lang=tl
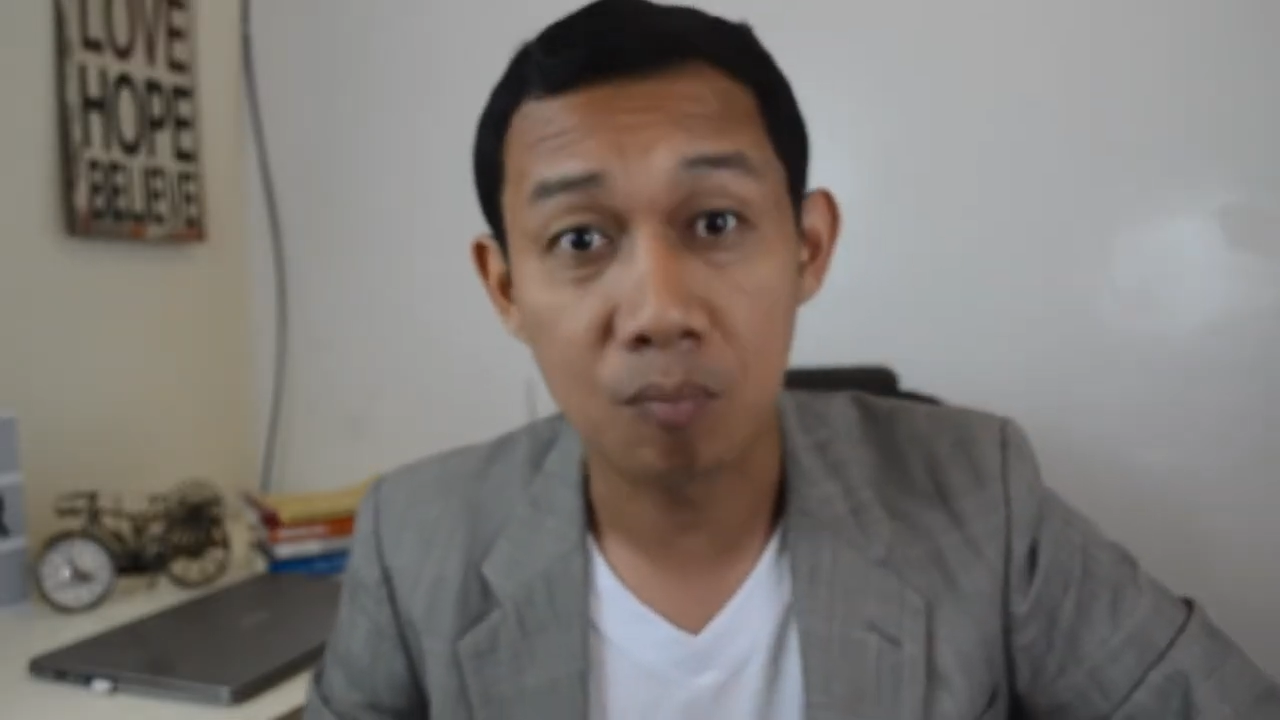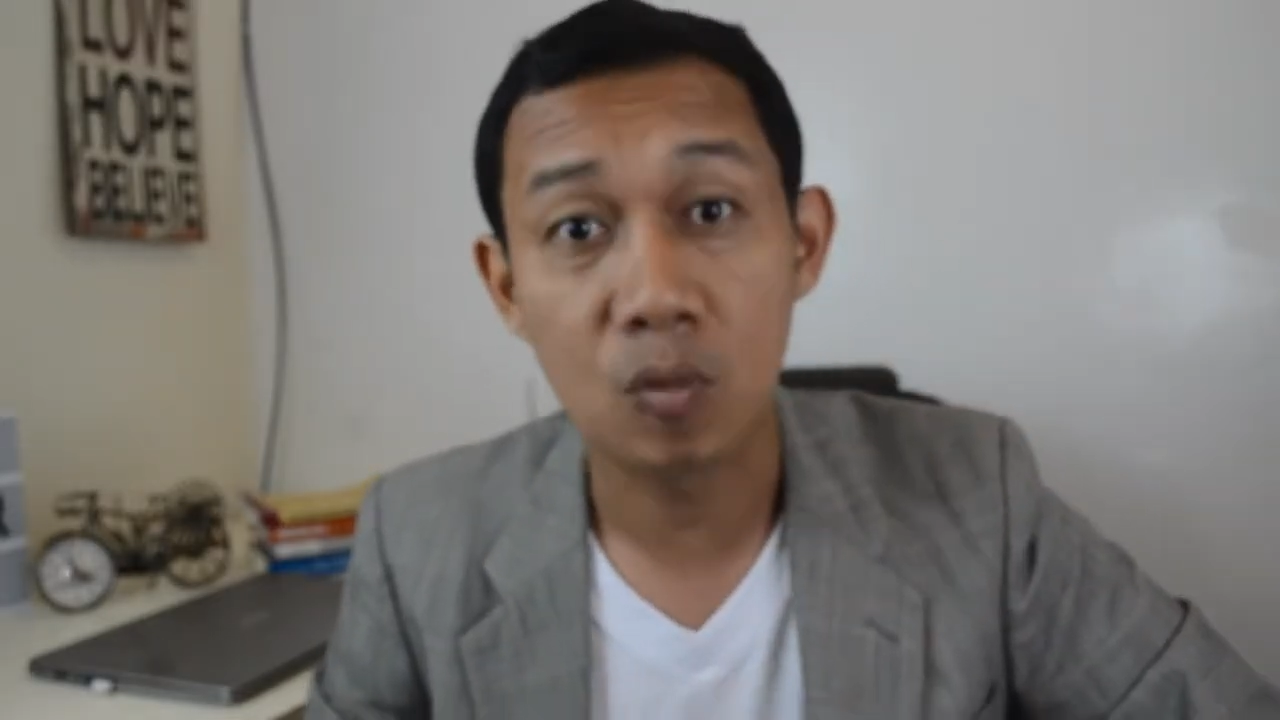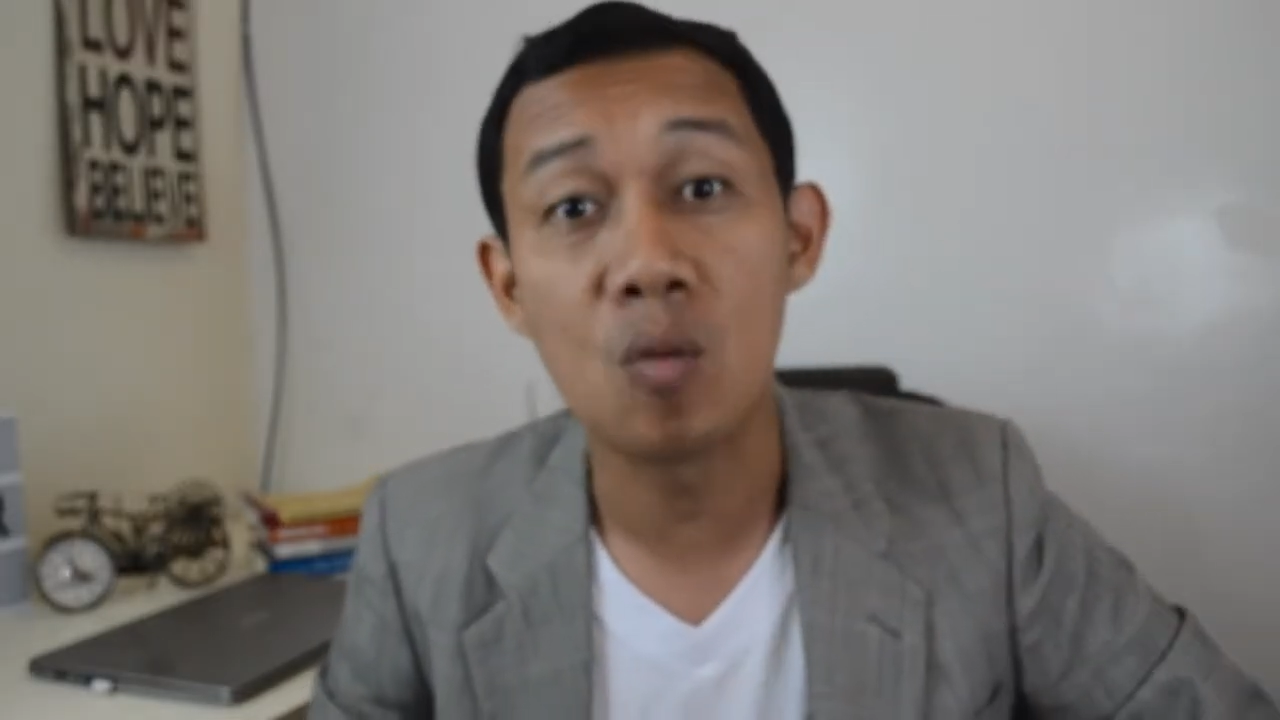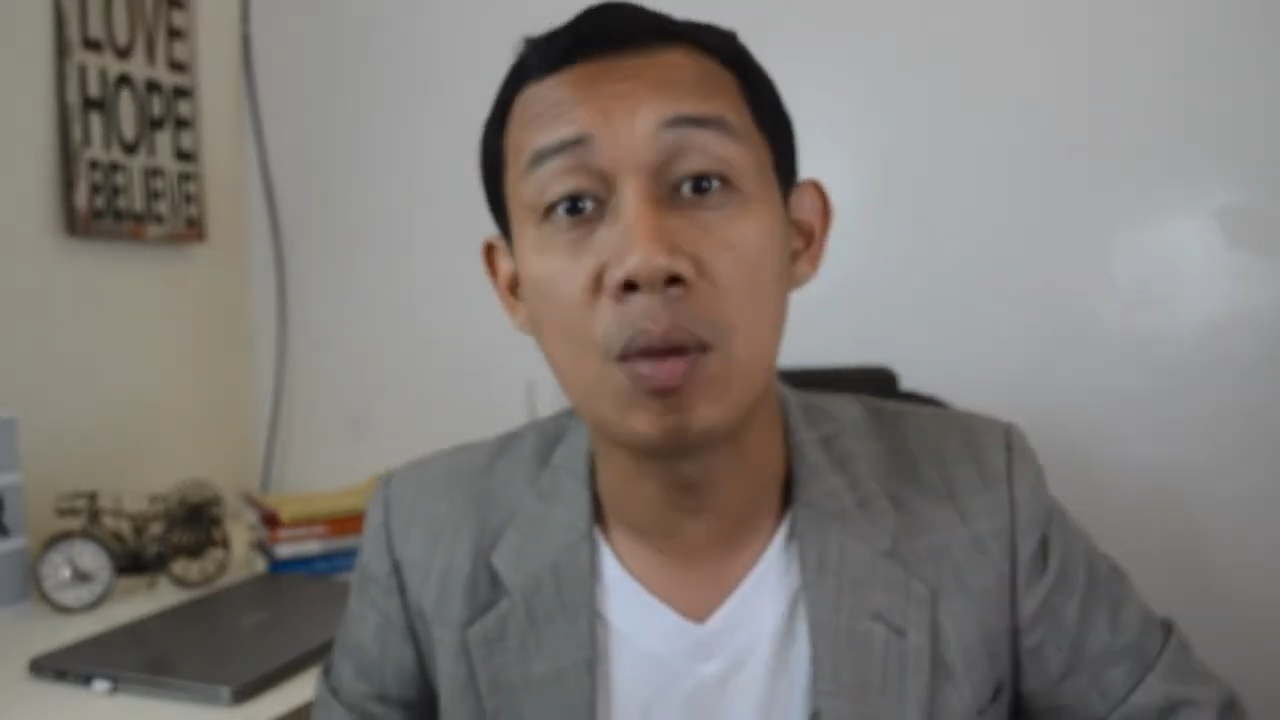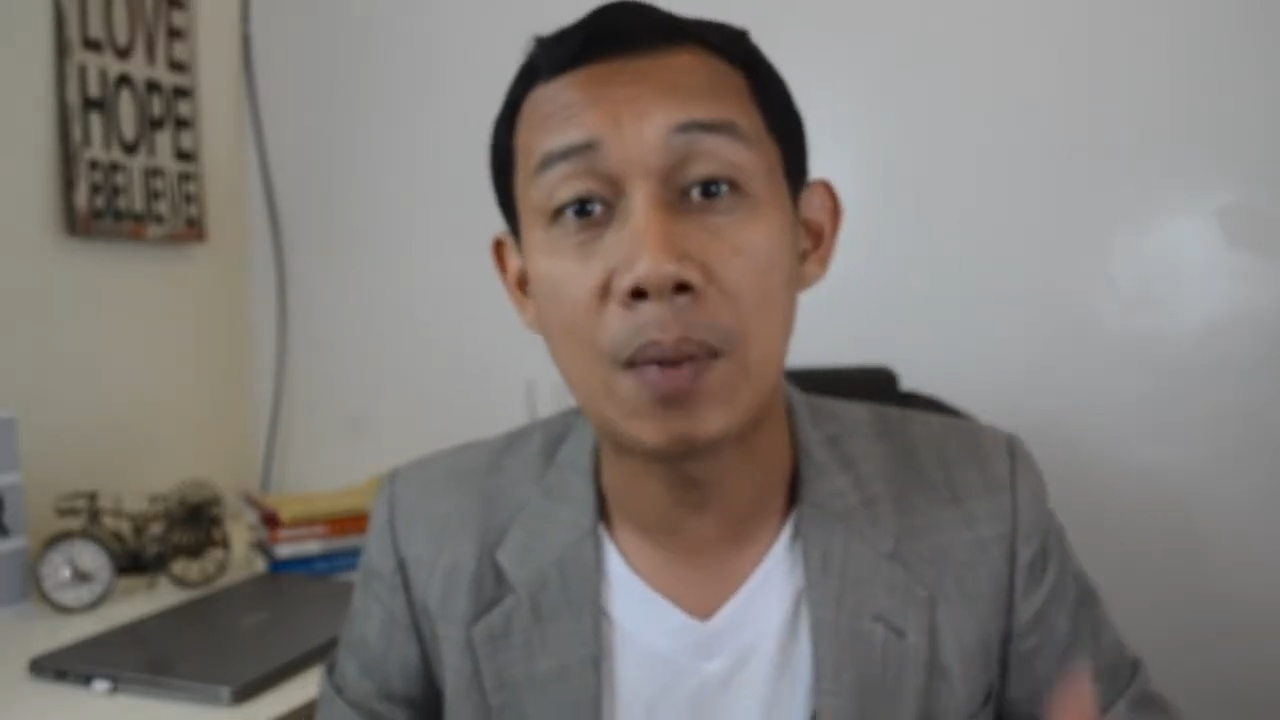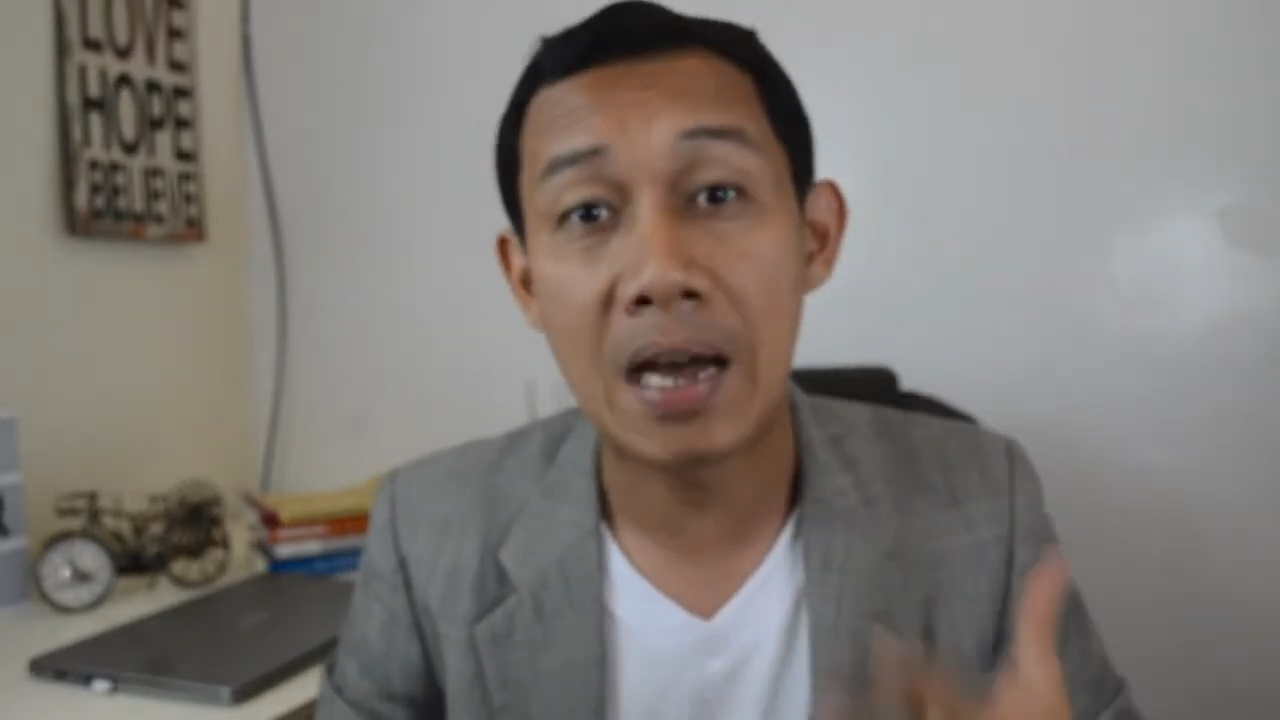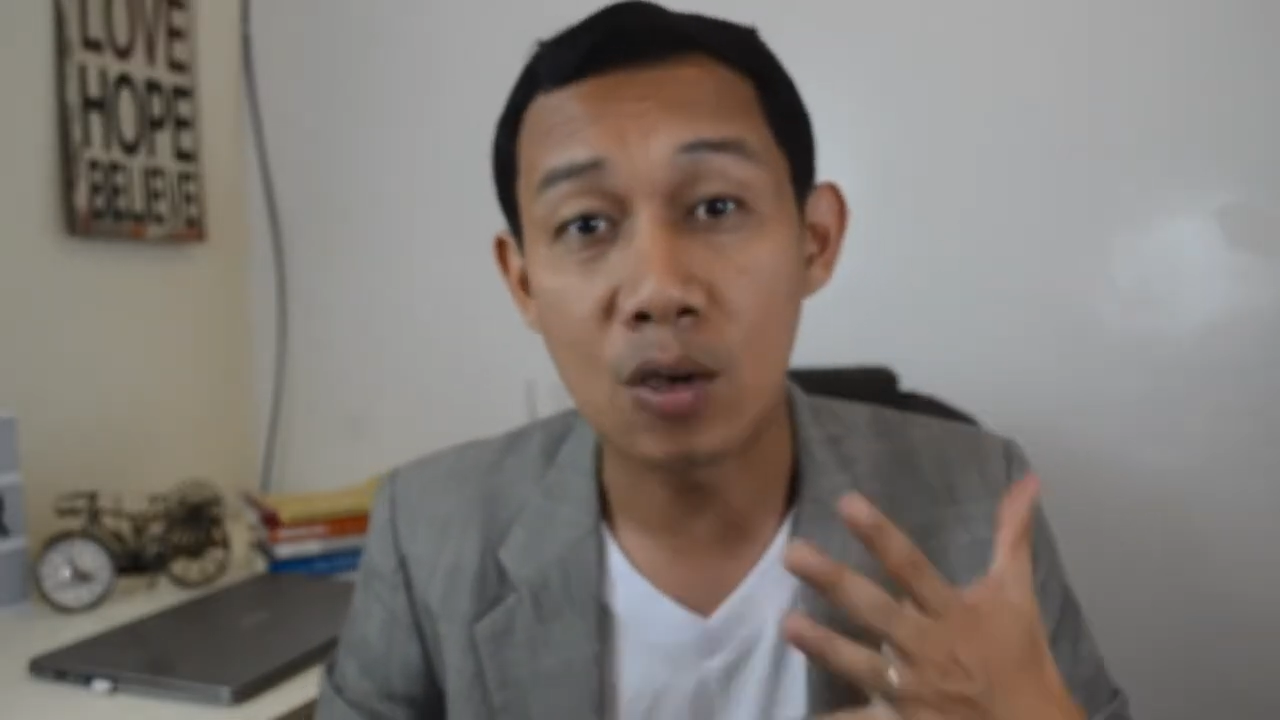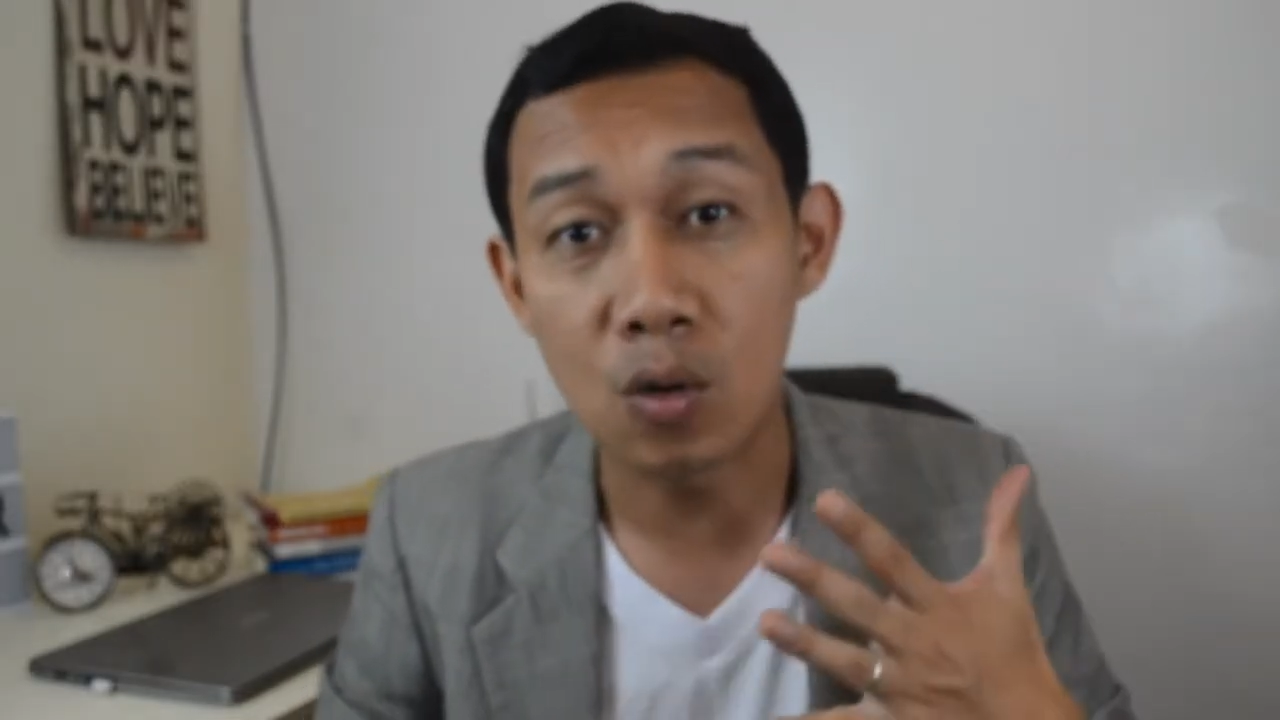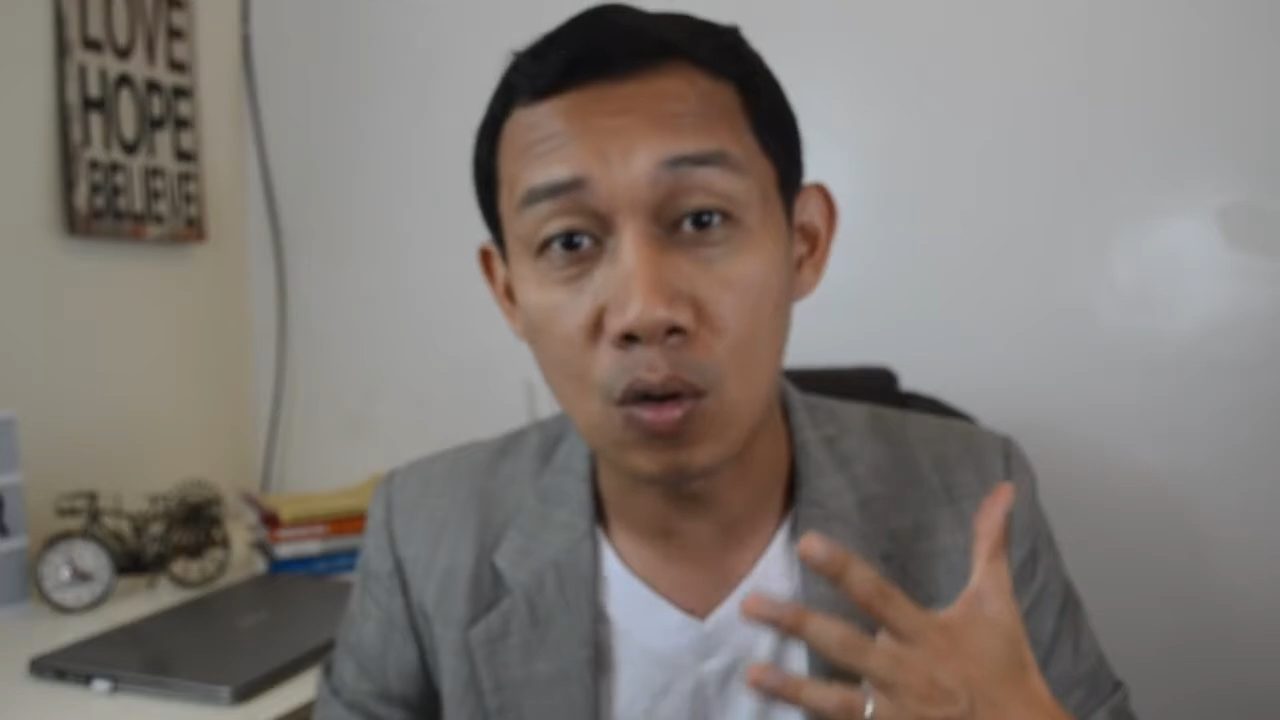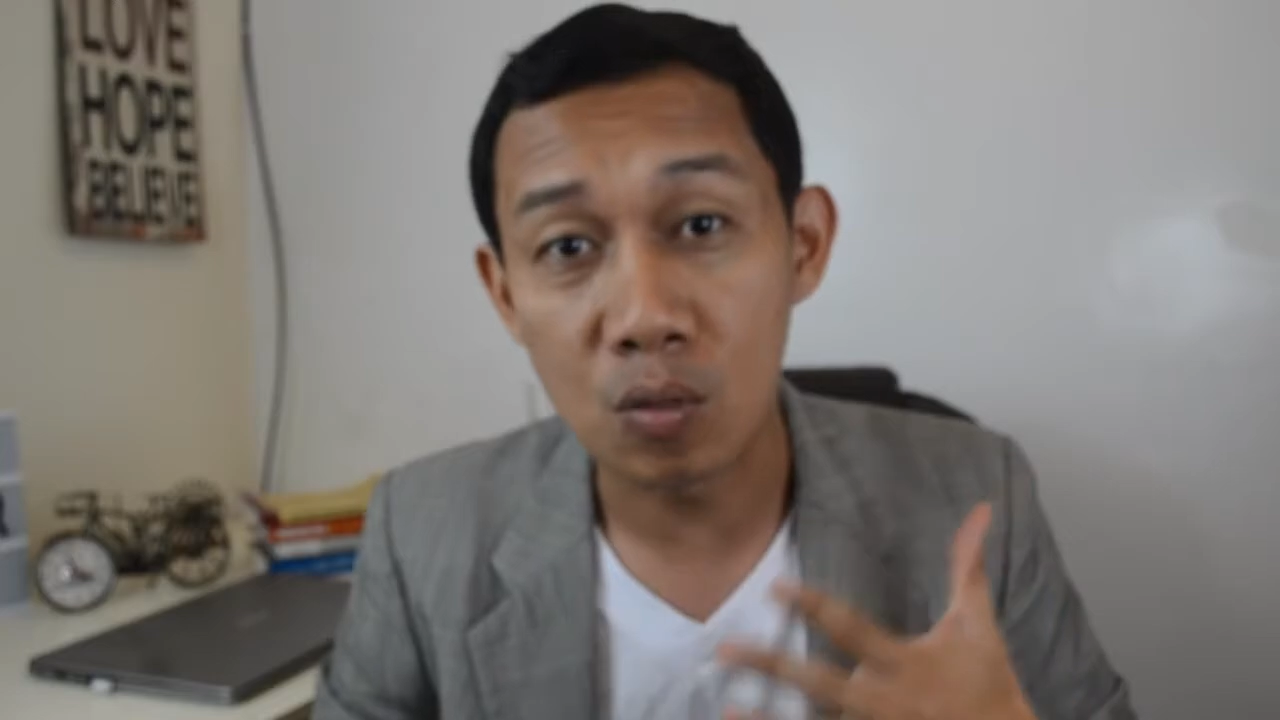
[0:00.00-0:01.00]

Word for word: kung paano